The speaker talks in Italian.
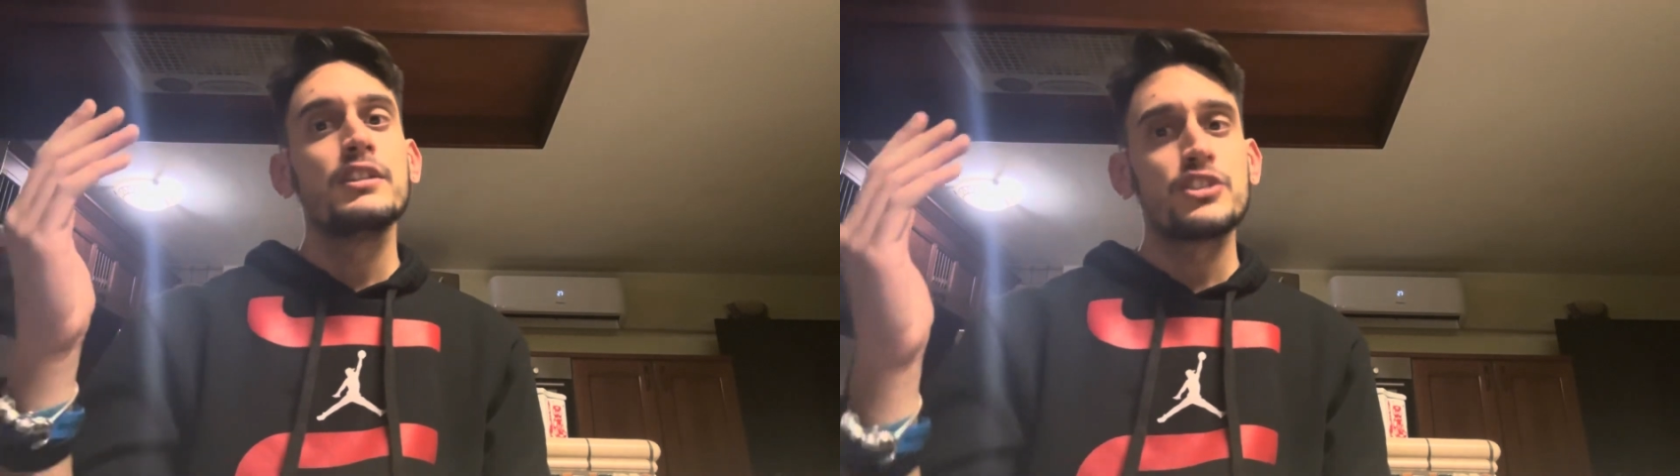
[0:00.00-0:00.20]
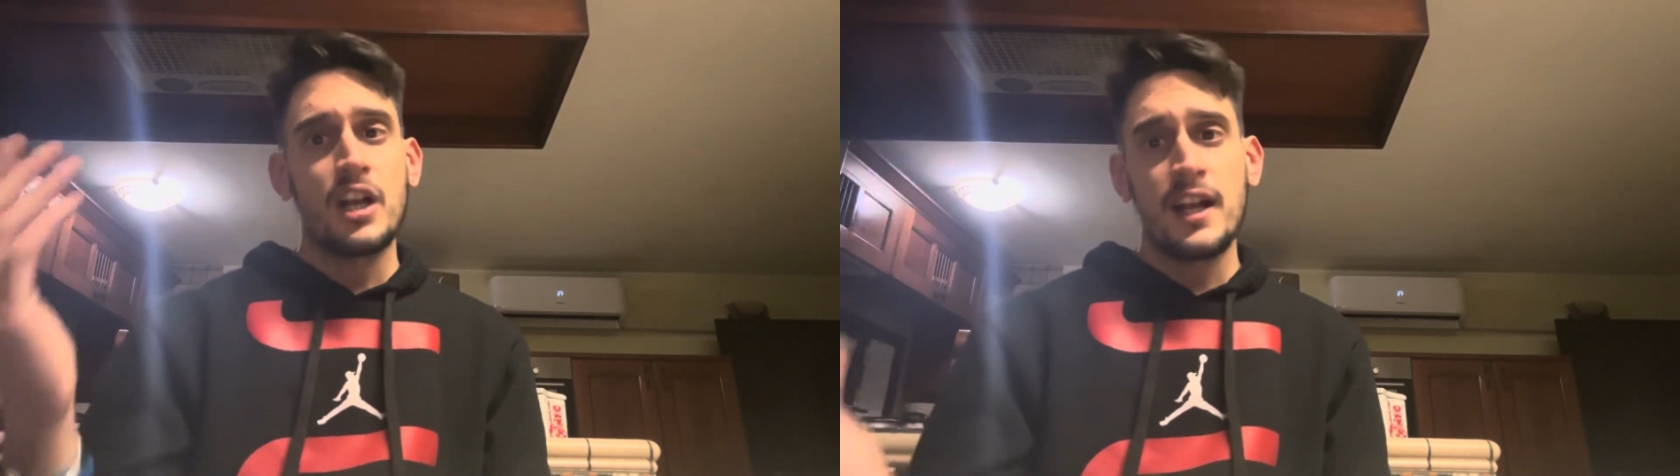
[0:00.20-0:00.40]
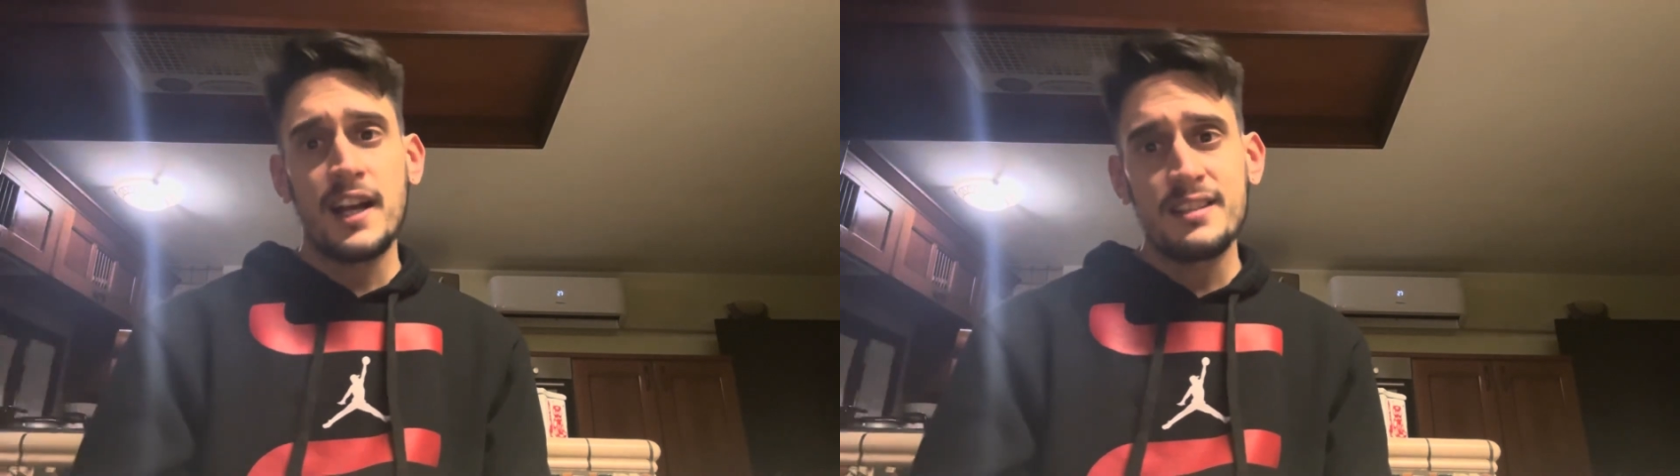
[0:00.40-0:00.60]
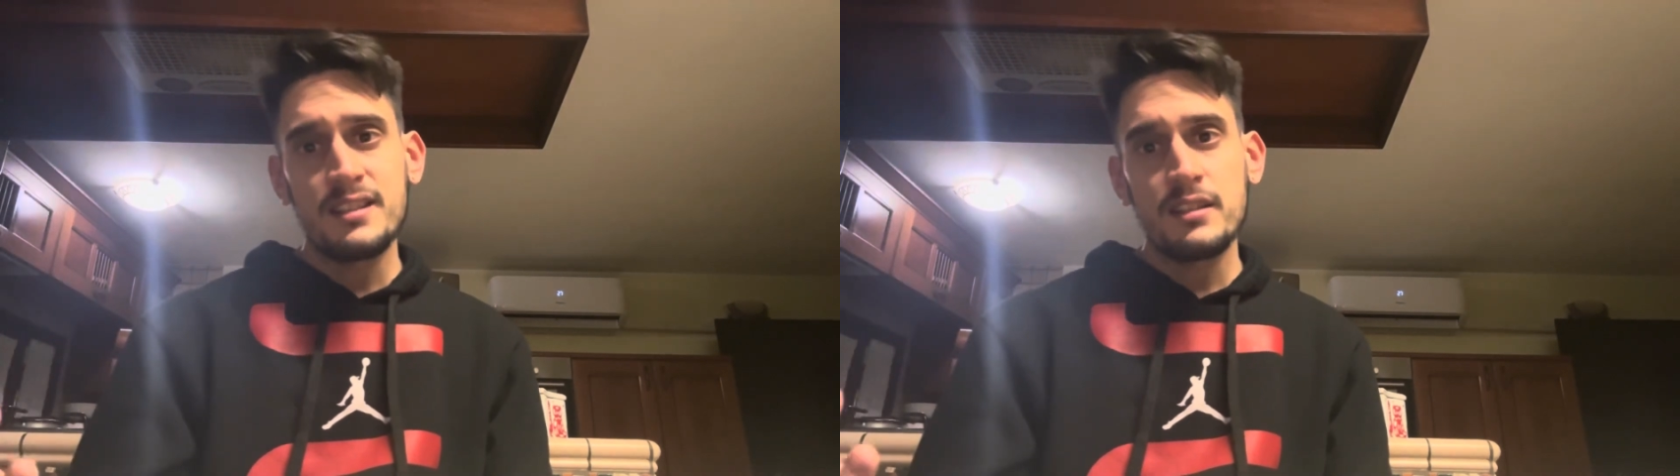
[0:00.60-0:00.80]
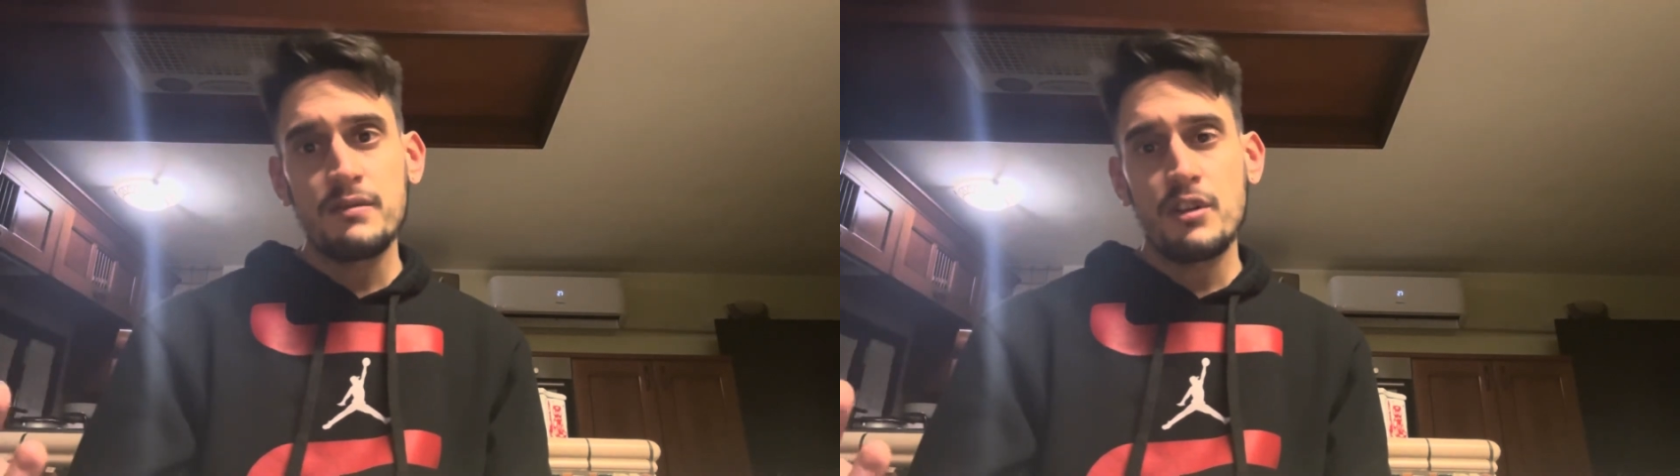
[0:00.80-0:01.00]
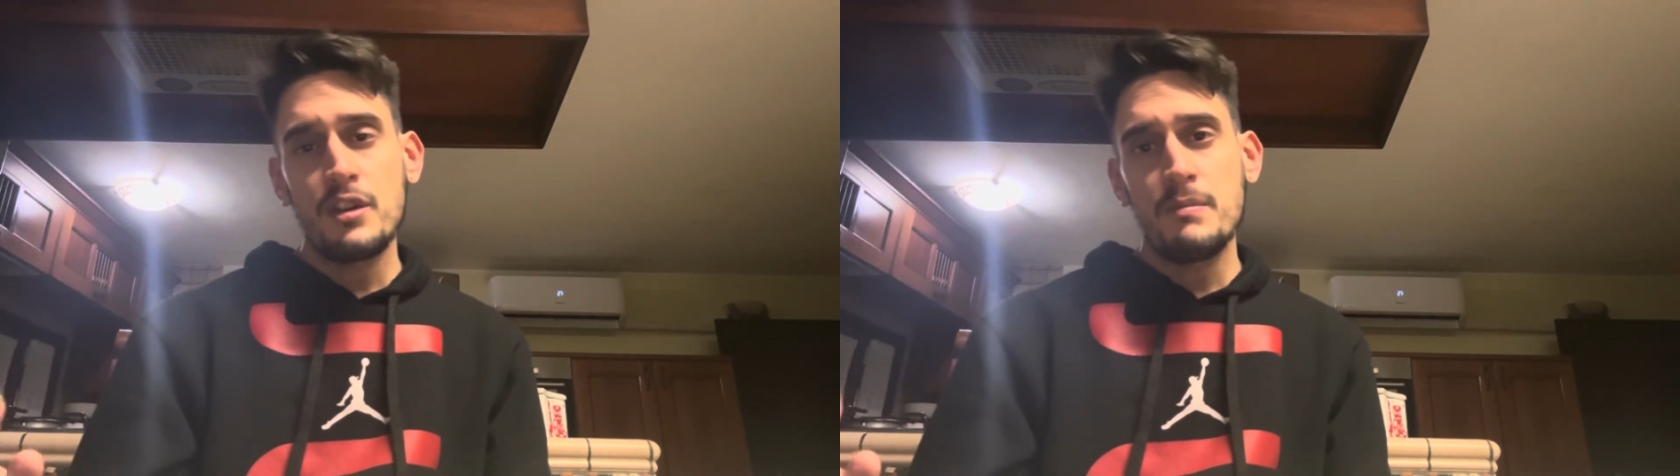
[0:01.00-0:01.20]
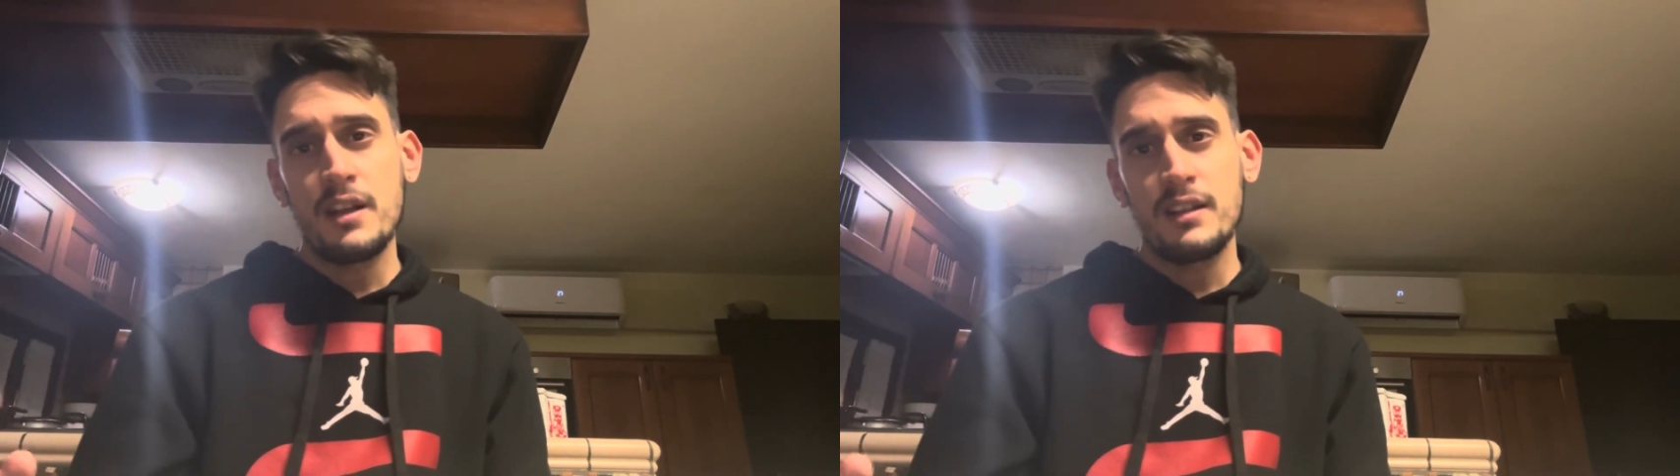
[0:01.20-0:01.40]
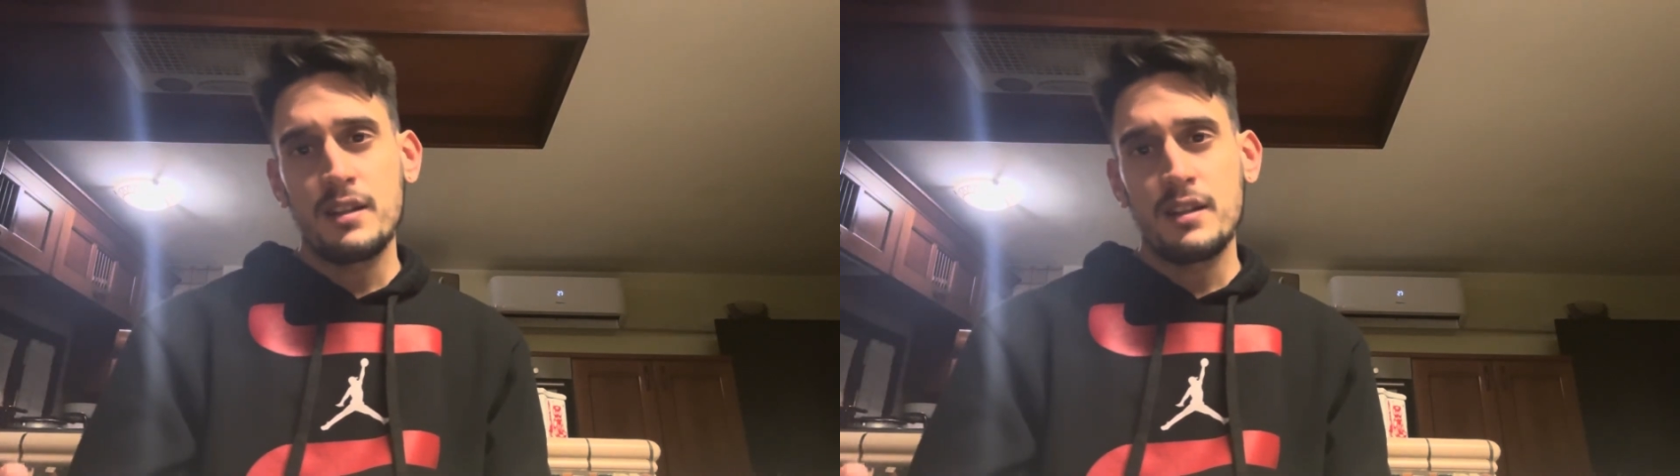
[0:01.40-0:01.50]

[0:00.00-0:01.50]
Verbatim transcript: ciao ragazzi, voglio bene